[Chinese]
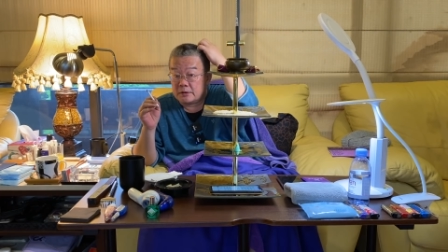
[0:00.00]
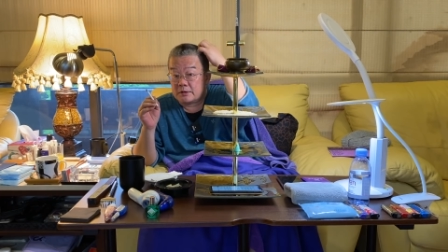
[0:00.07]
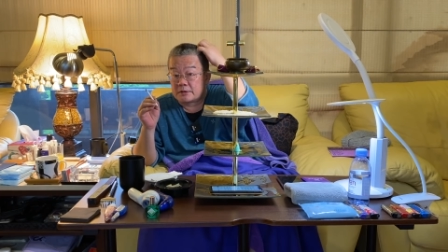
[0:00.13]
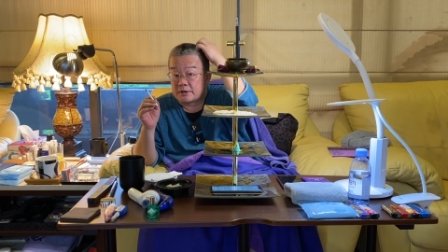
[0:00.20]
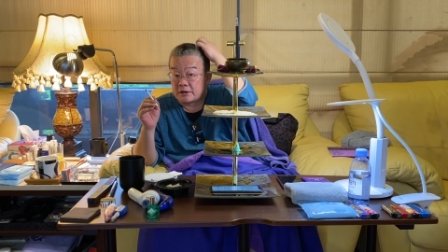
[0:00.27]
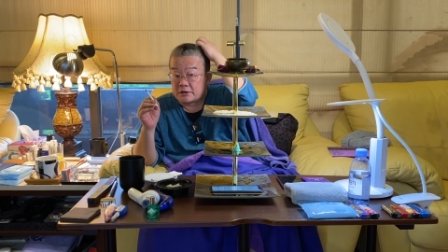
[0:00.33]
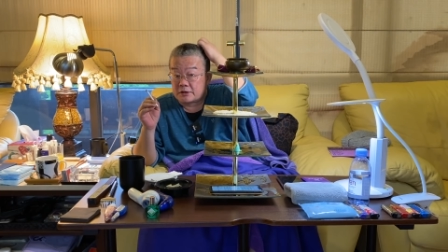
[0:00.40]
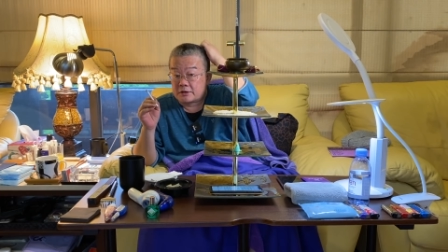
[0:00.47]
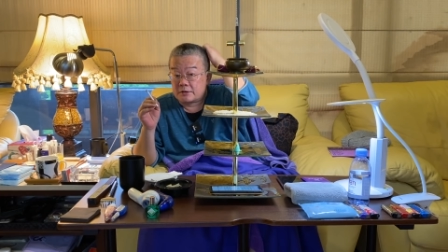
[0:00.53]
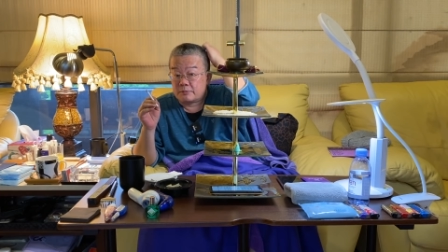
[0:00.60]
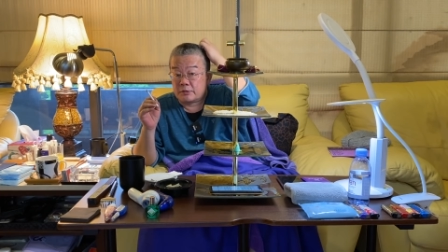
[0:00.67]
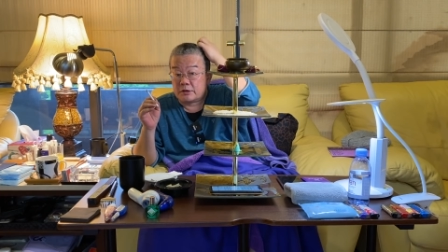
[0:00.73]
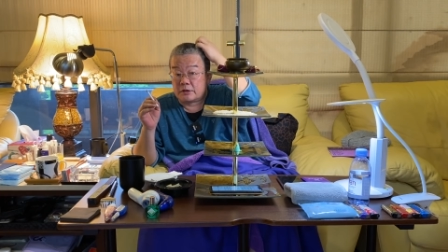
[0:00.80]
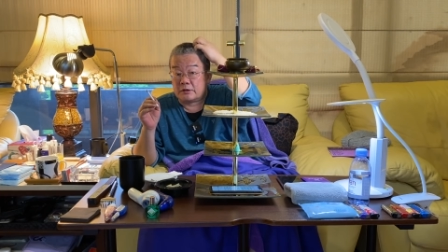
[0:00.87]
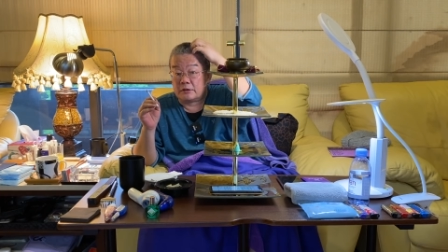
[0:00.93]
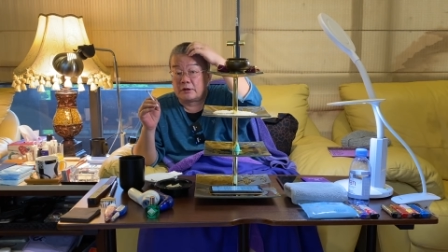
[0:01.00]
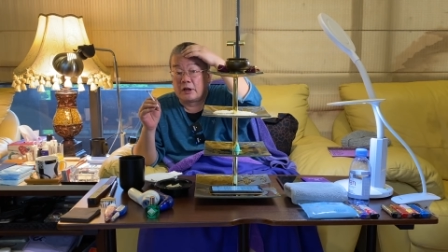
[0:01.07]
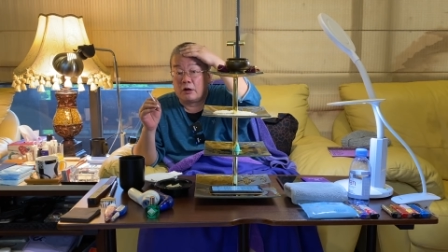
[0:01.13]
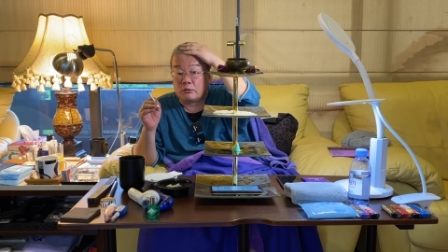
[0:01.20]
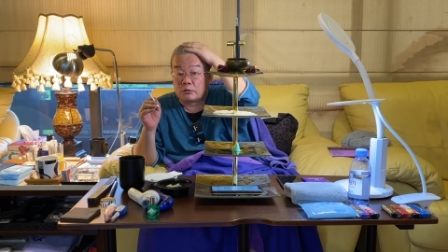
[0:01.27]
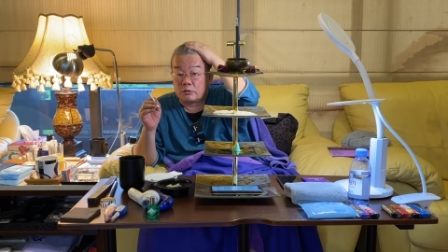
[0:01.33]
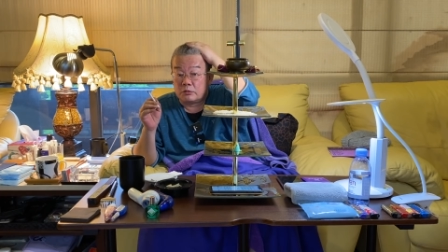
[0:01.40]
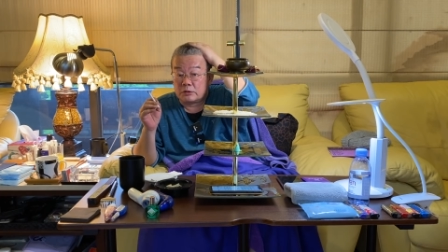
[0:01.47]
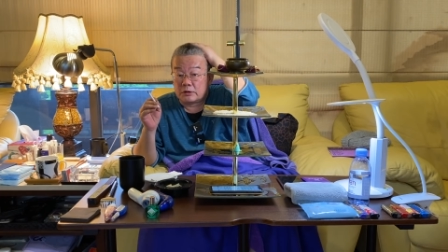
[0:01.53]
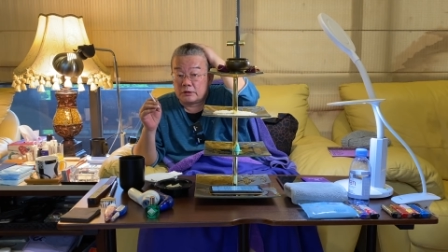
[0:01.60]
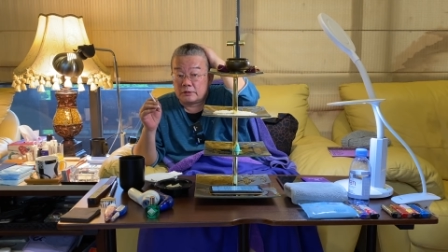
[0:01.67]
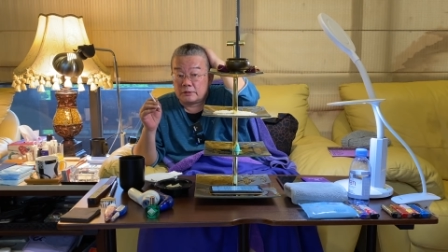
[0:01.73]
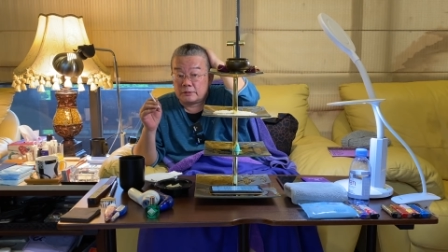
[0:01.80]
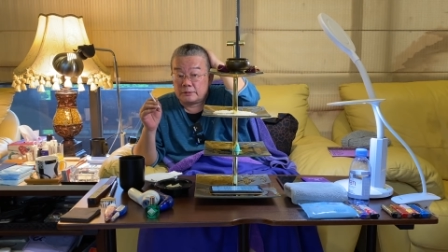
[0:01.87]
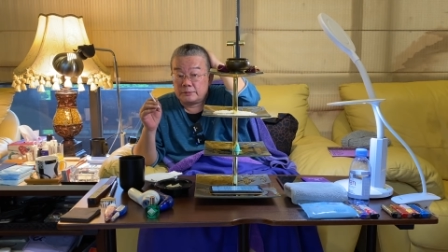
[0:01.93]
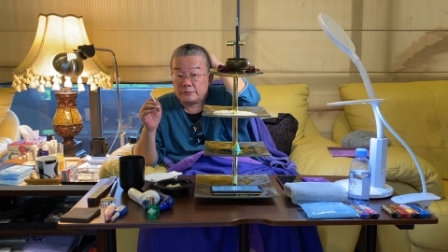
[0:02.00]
张世民很跳脱的，哈，